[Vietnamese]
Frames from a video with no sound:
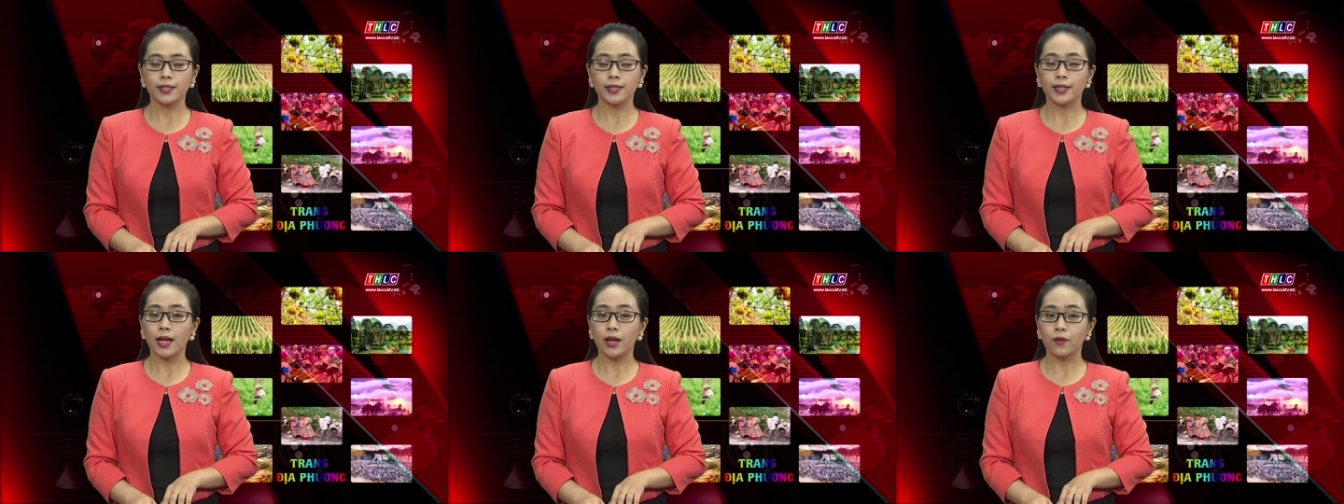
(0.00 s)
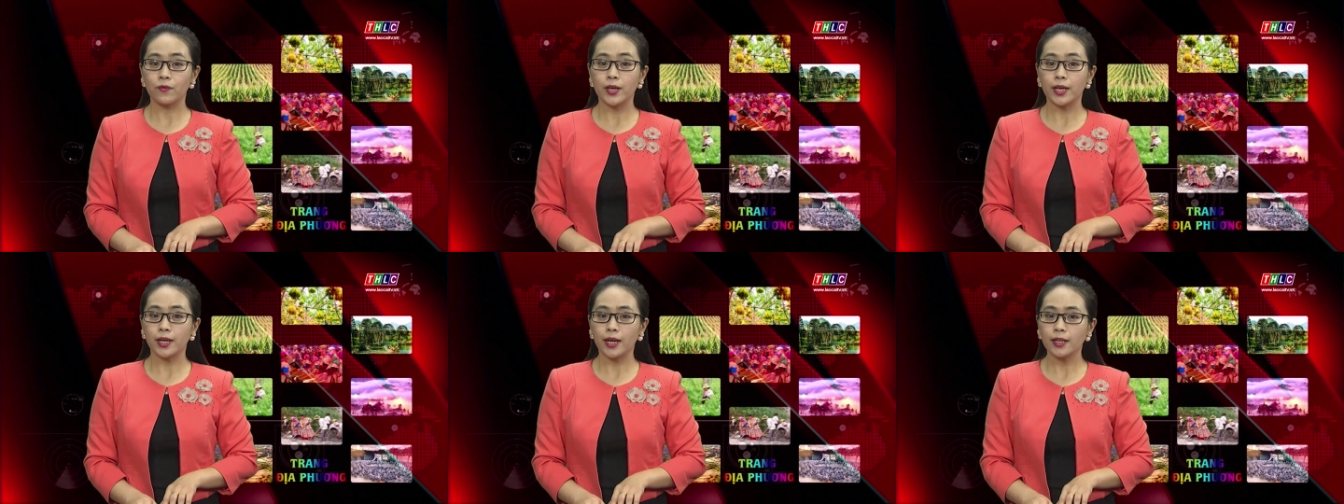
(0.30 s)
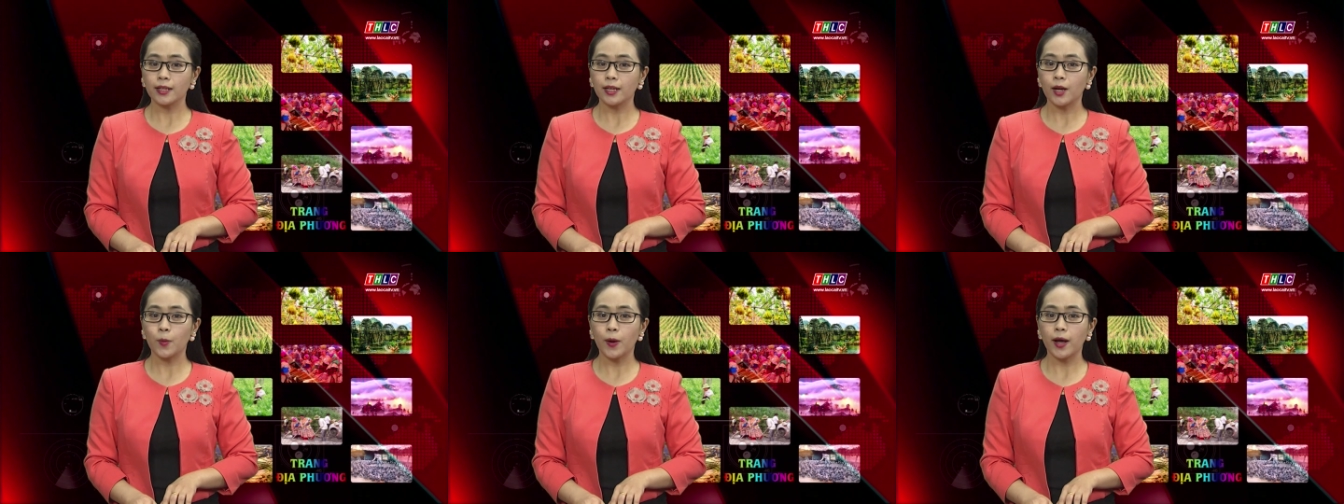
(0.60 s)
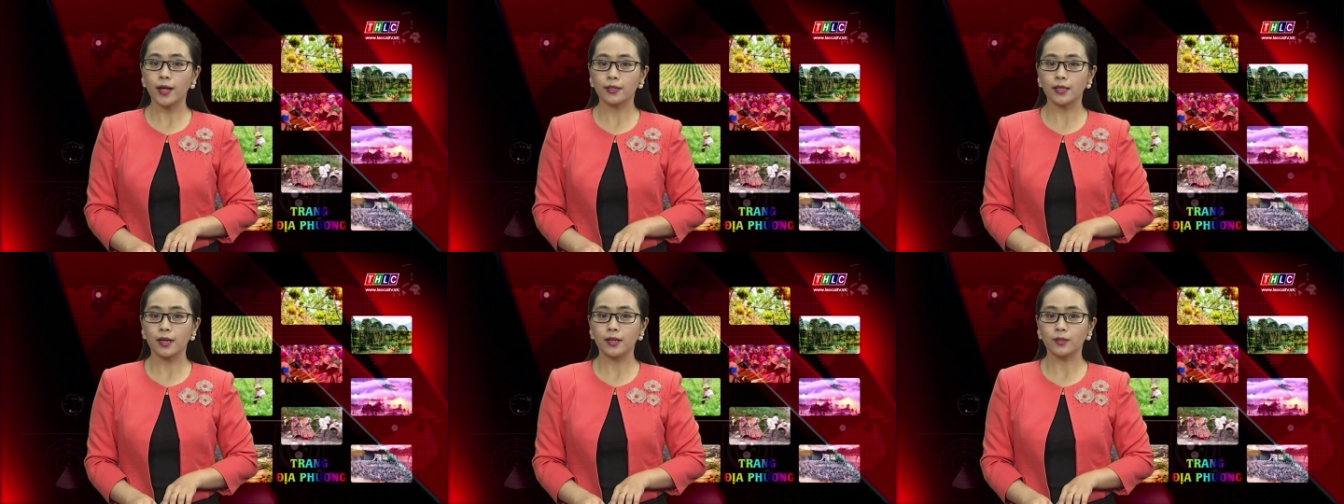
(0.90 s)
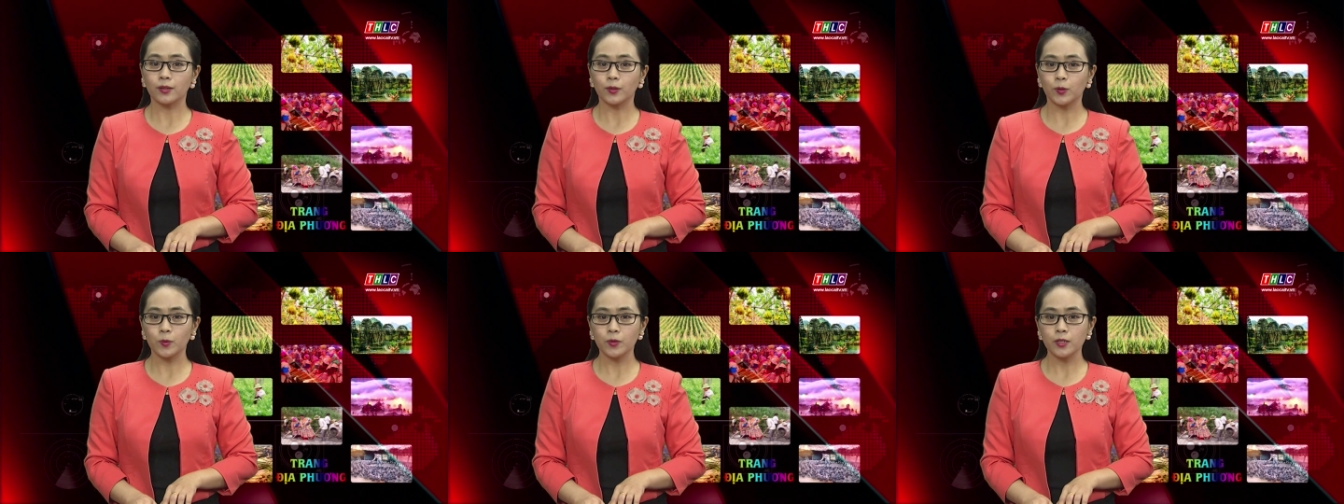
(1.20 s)
cả về kết cấu hạ tầng
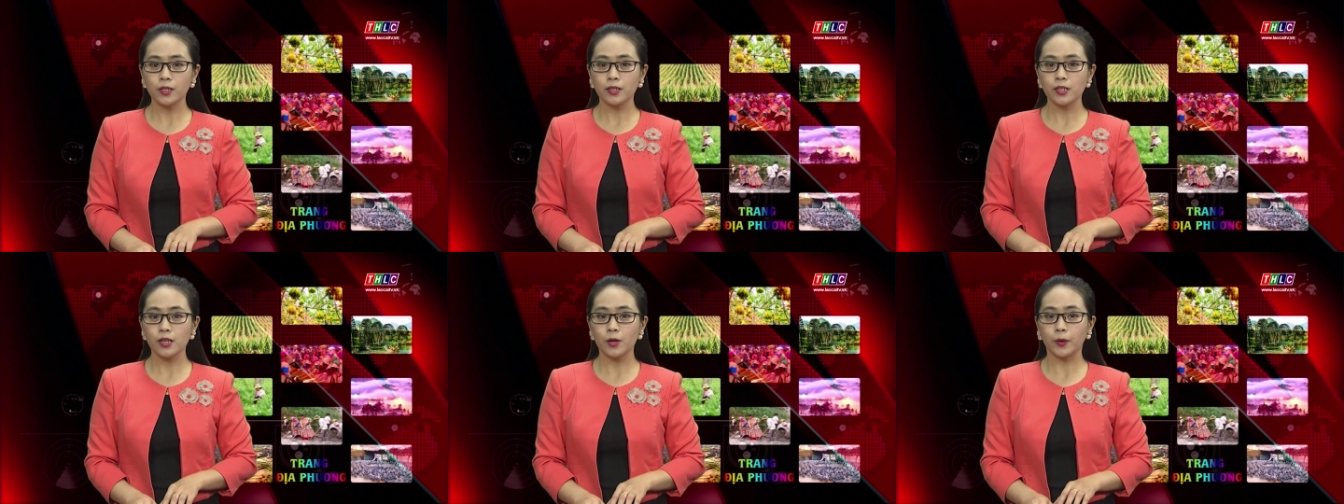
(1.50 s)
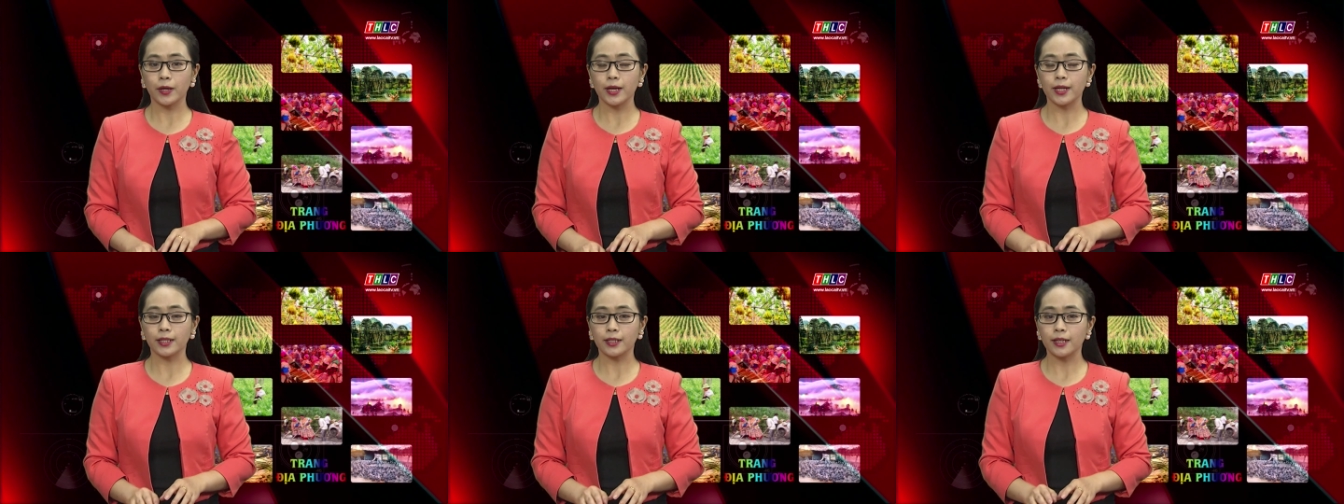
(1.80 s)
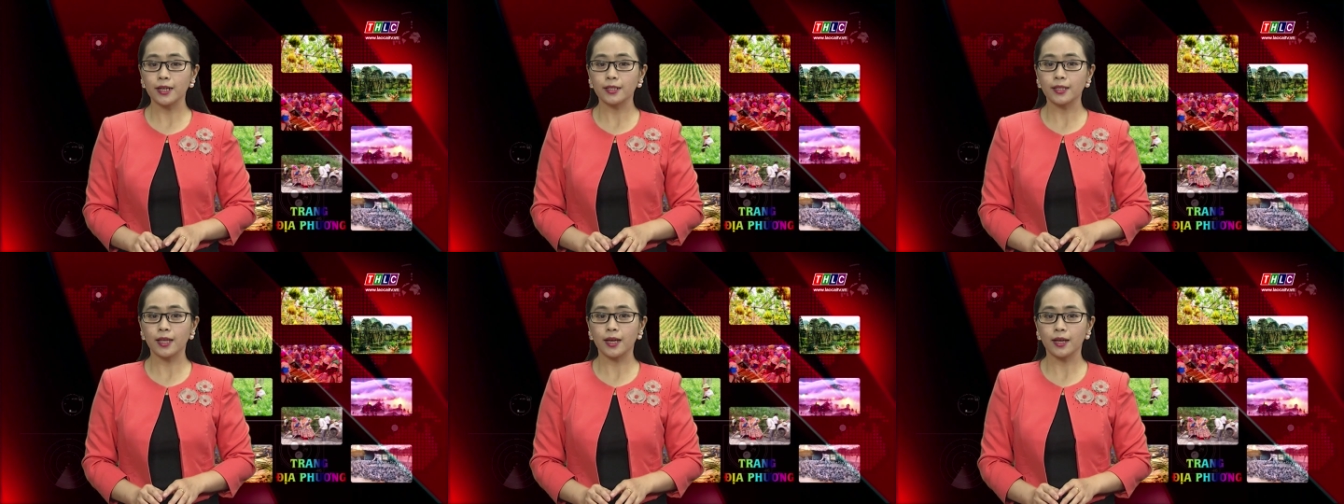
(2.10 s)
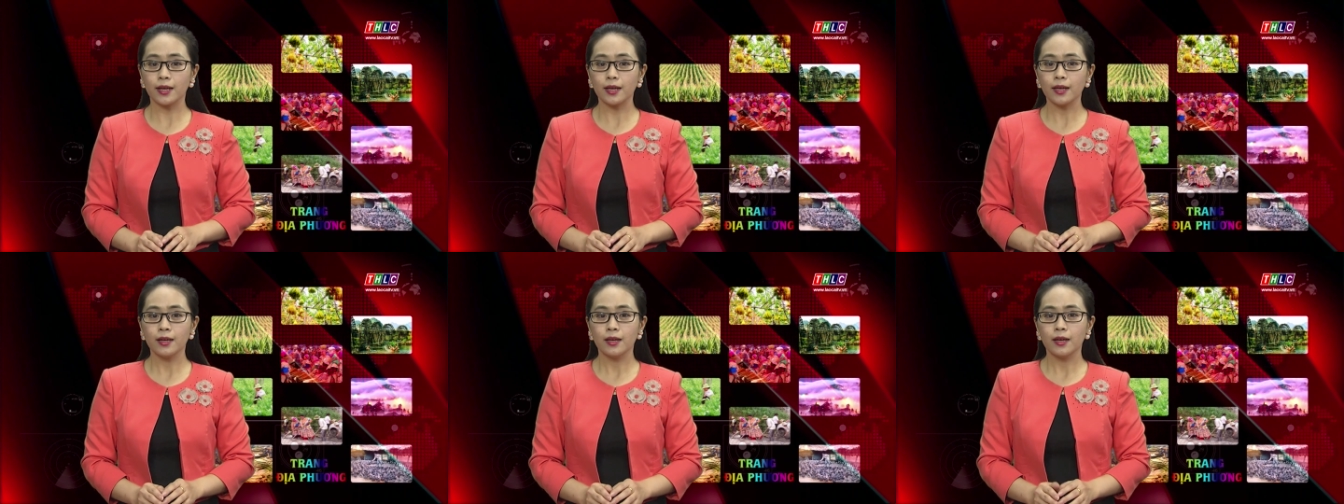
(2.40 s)
cũng như điều kiện kinh tế,